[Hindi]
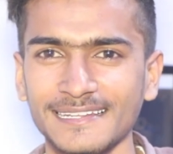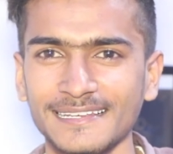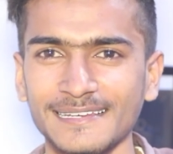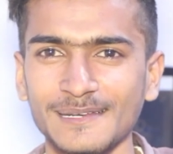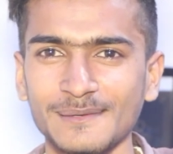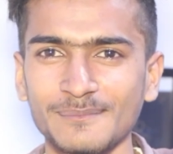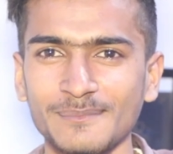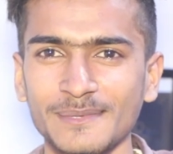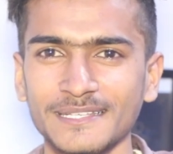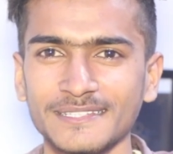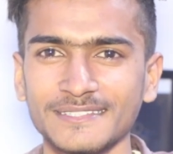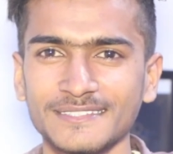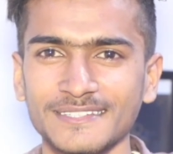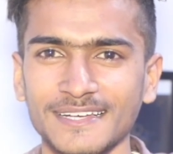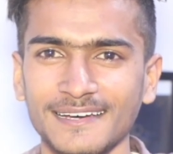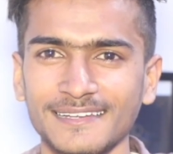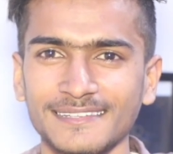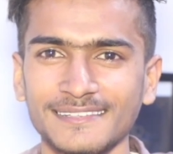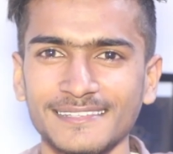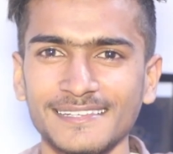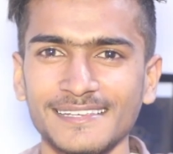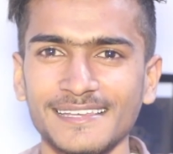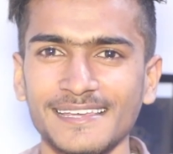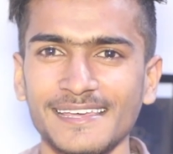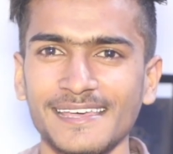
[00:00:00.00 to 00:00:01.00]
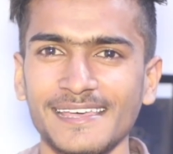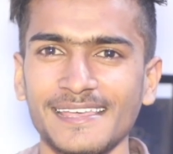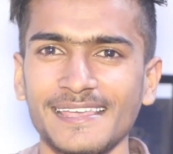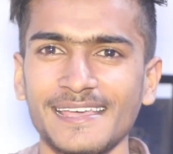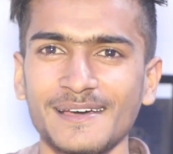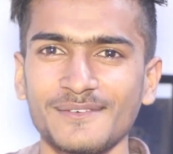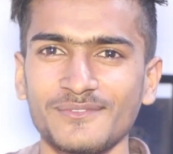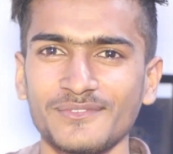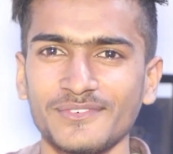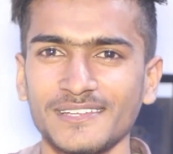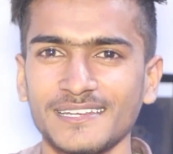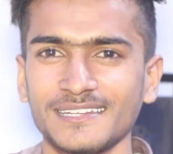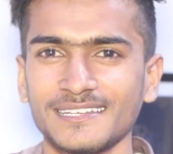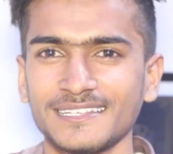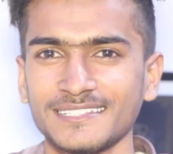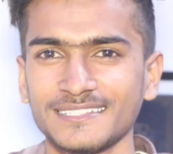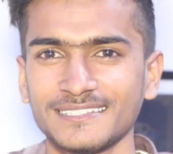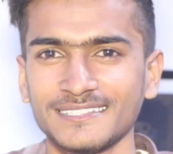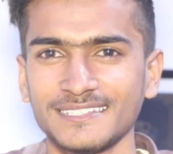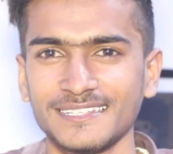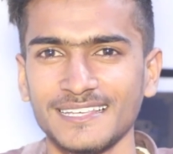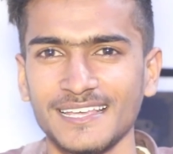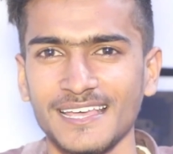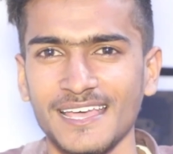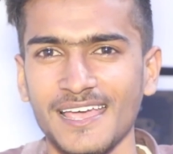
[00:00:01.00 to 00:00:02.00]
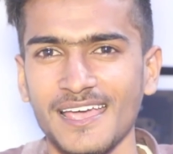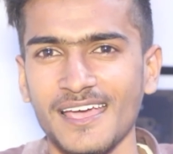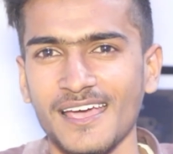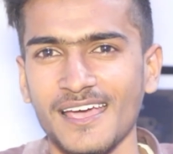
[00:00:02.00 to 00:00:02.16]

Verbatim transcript: रियल में चांदी है या फिर किसी